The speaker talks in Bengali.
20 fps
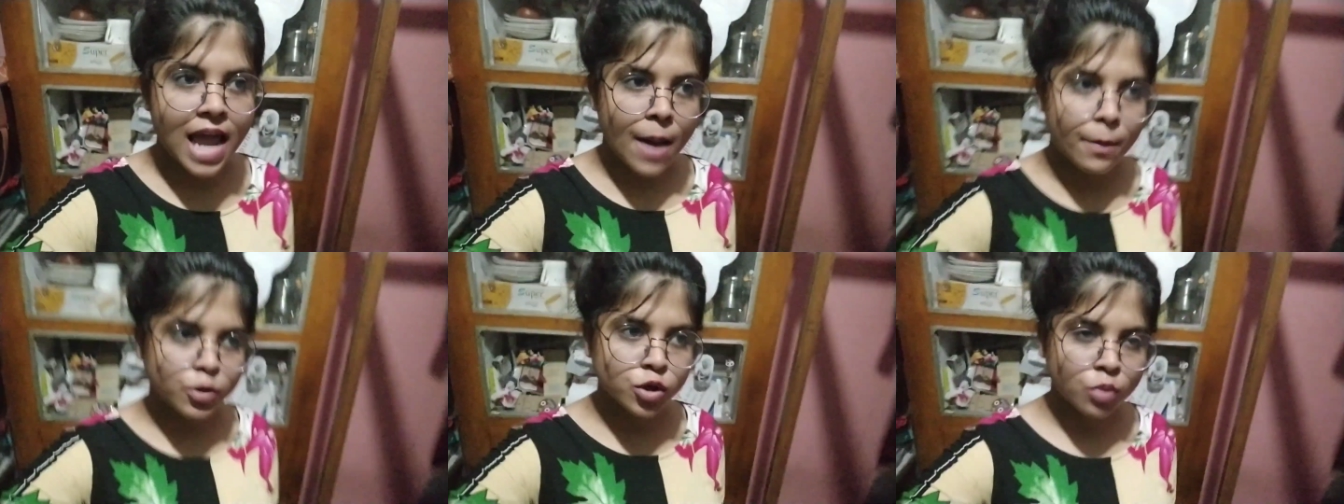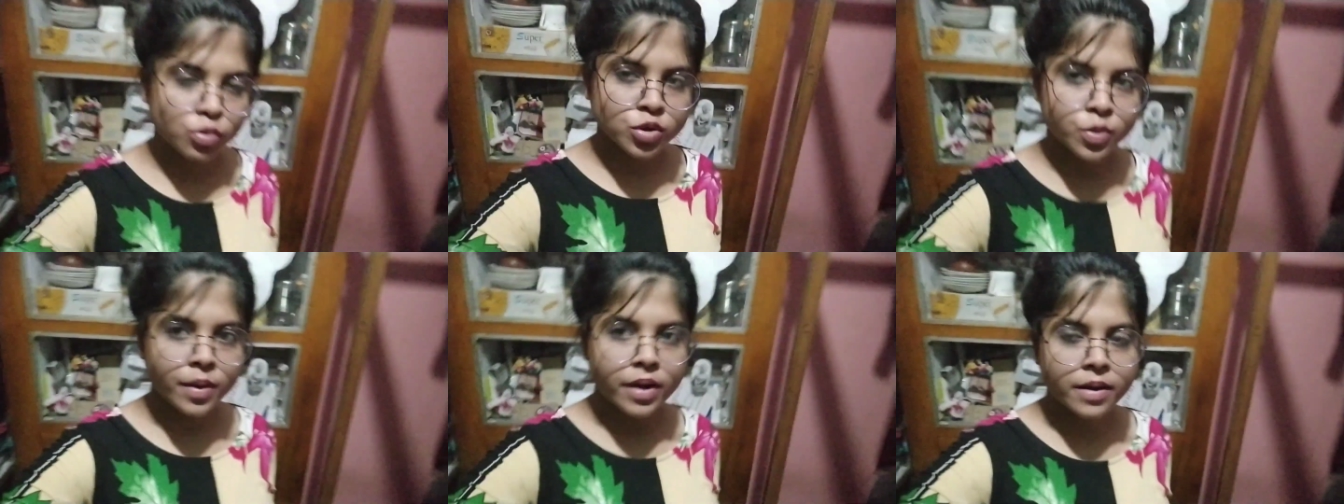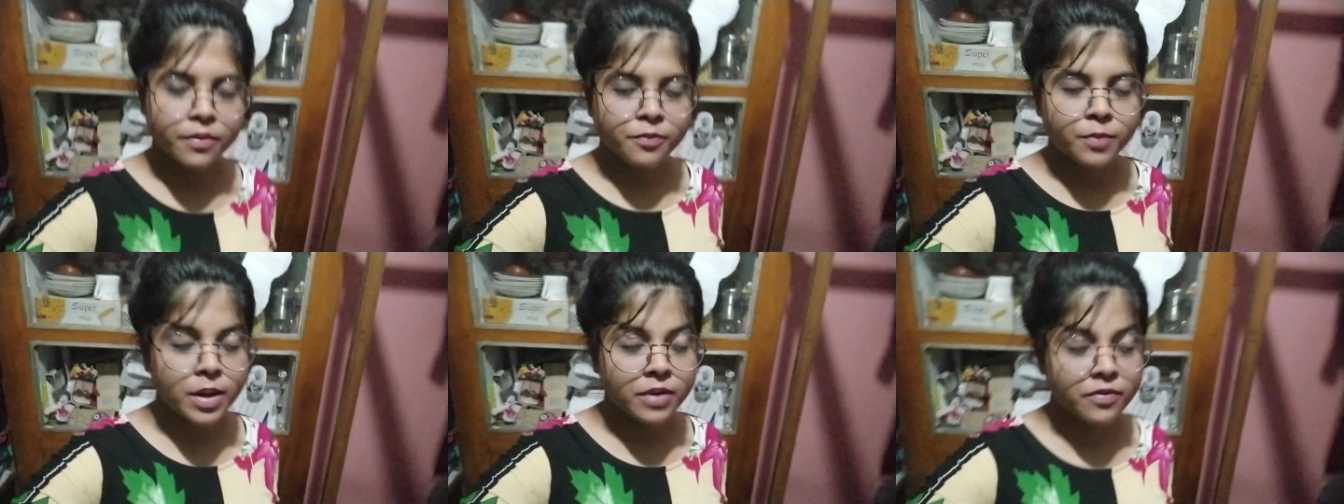তাই আমি
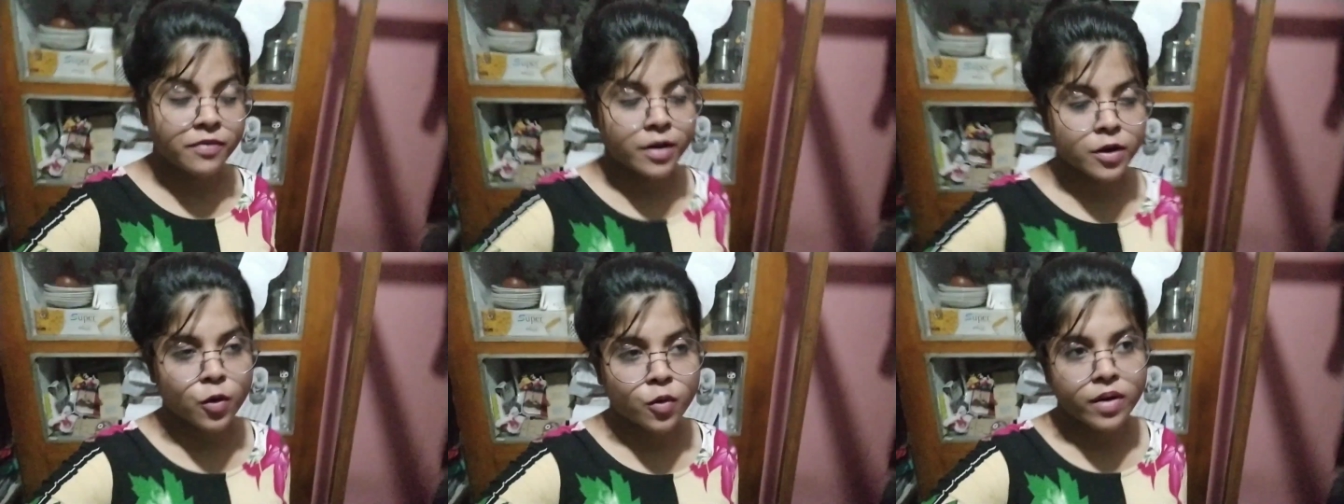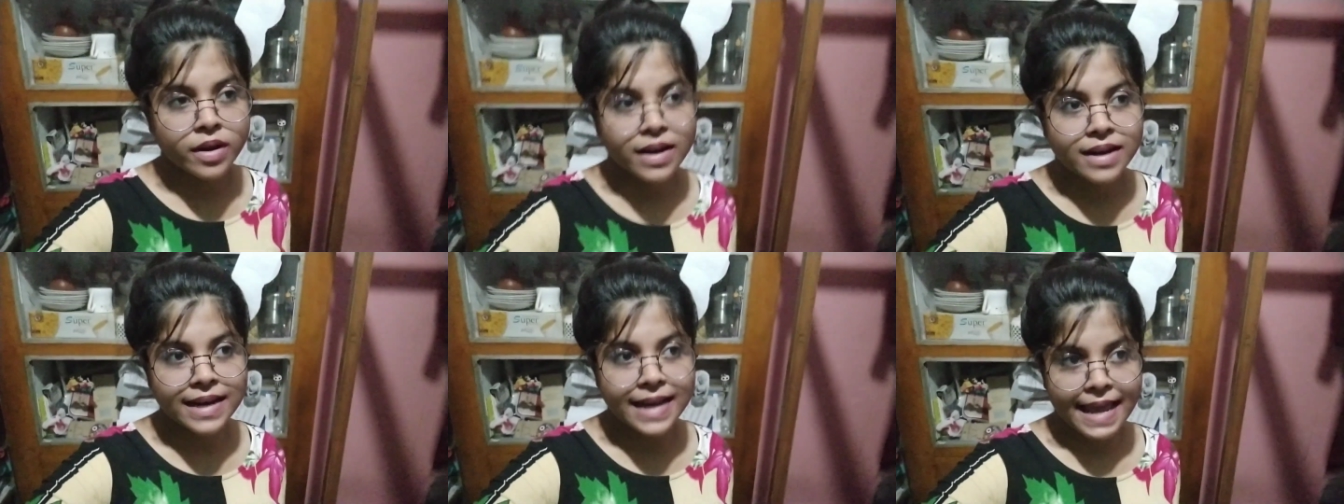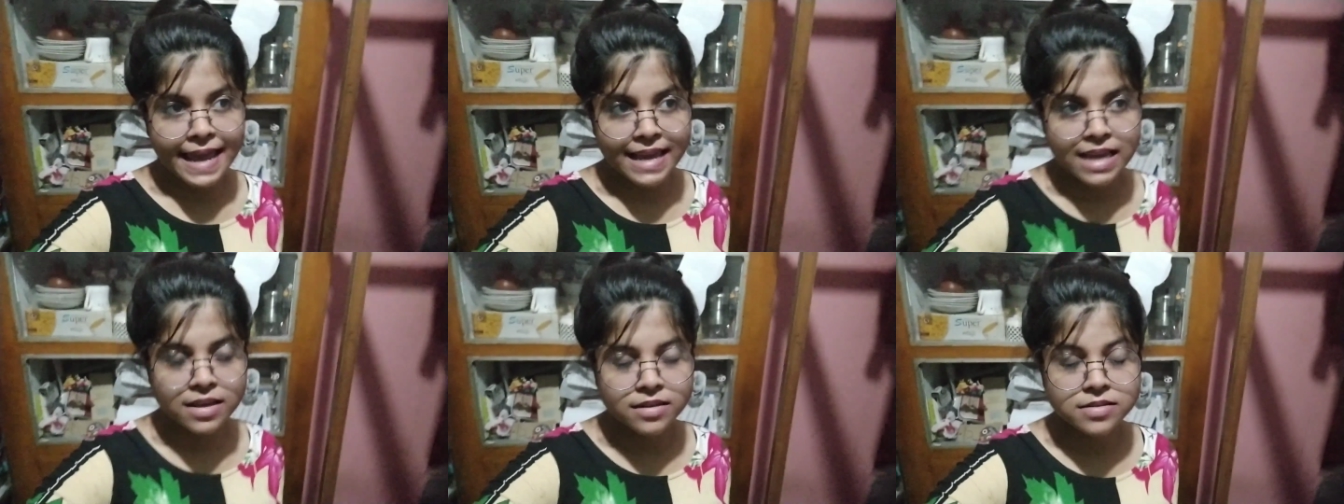সবসময় প্রেফার করি
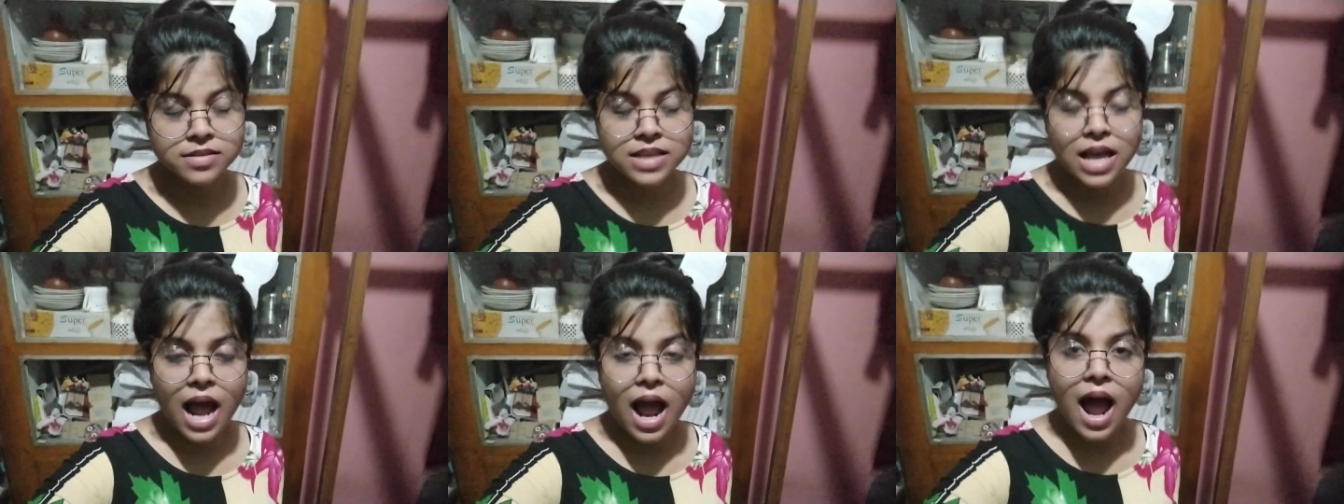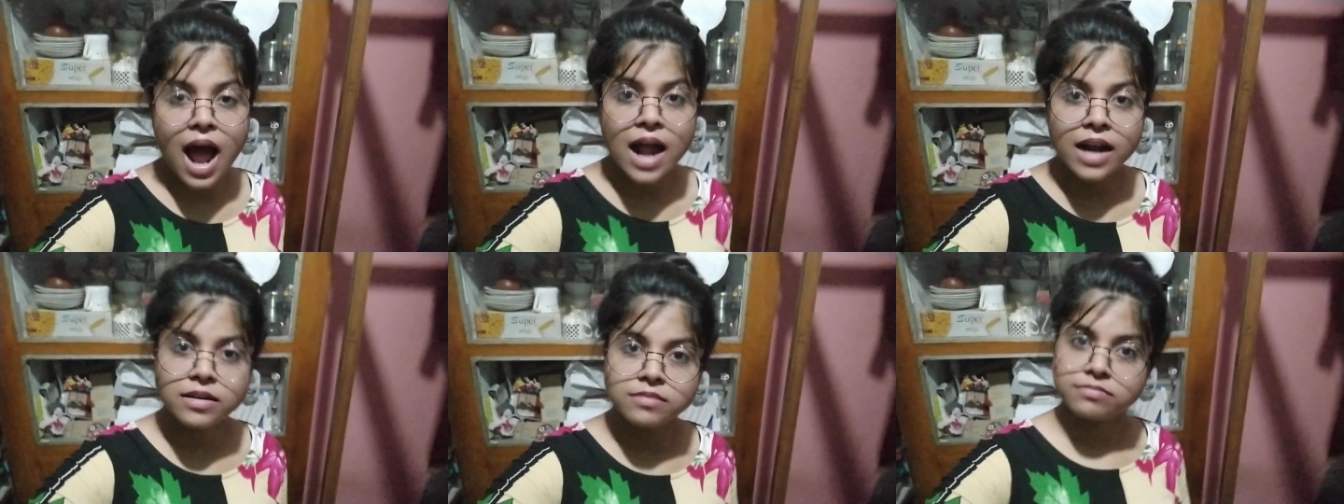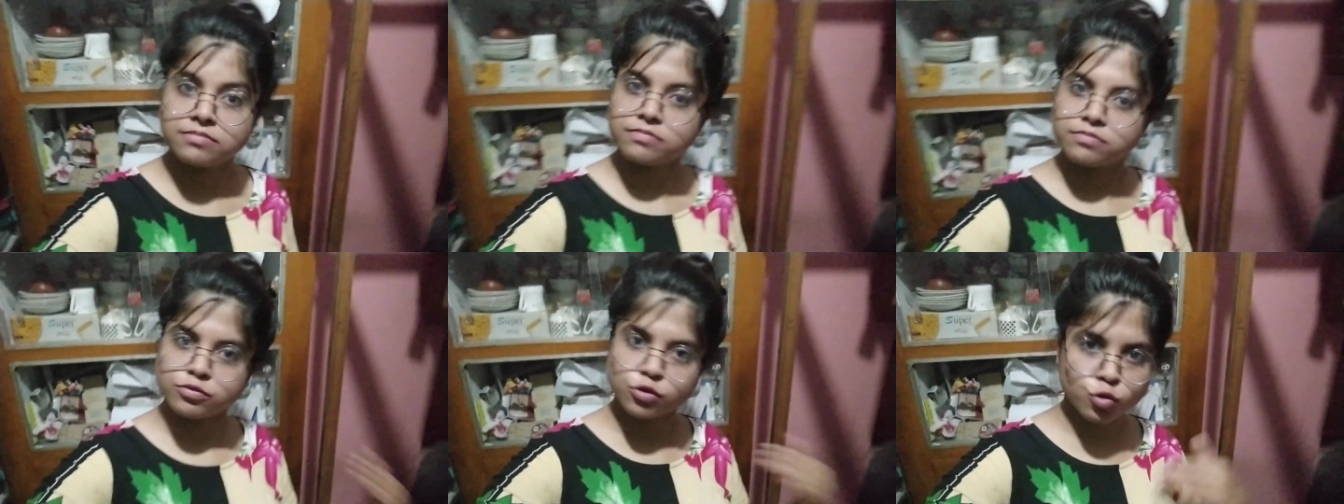লেগিংস আর
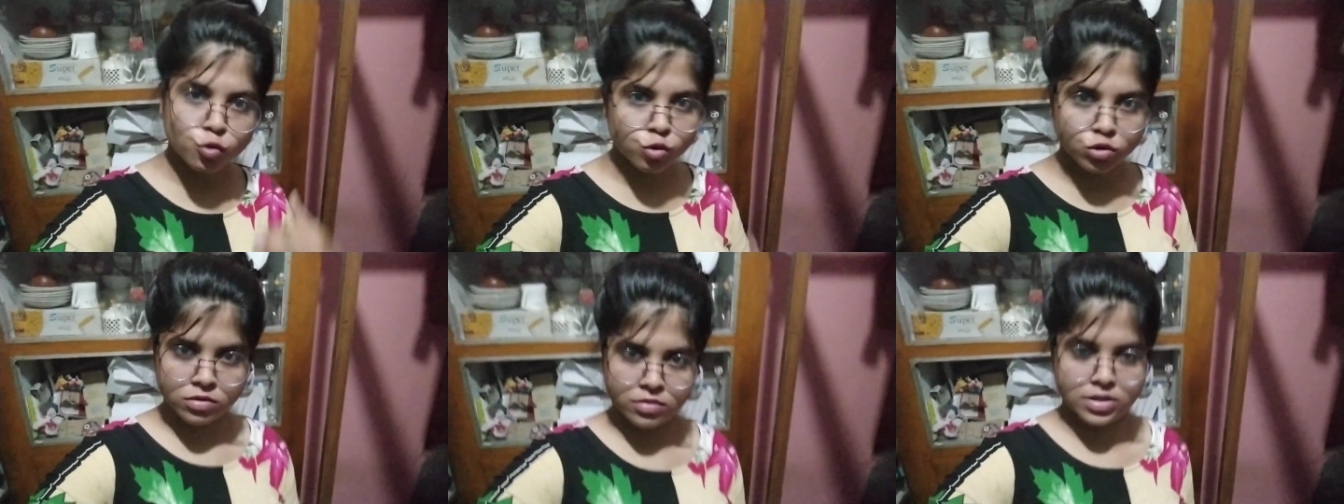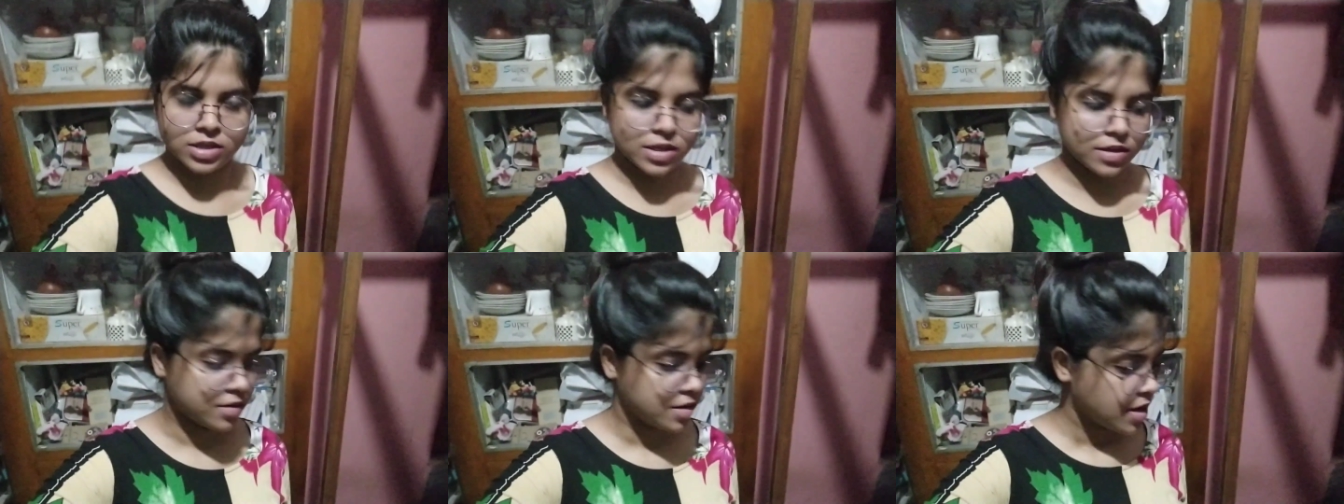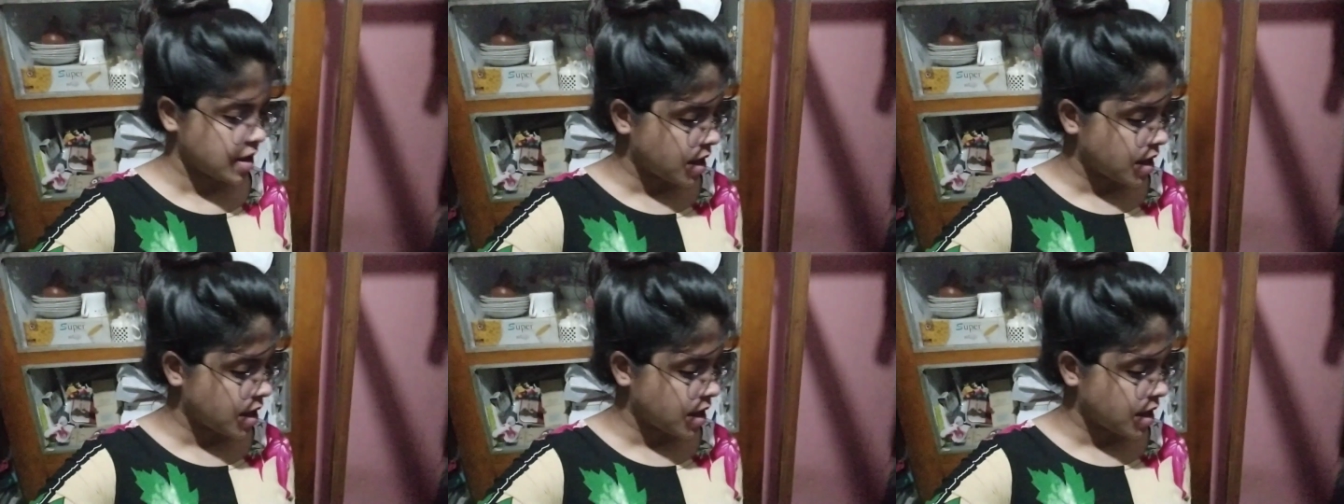কুর্তি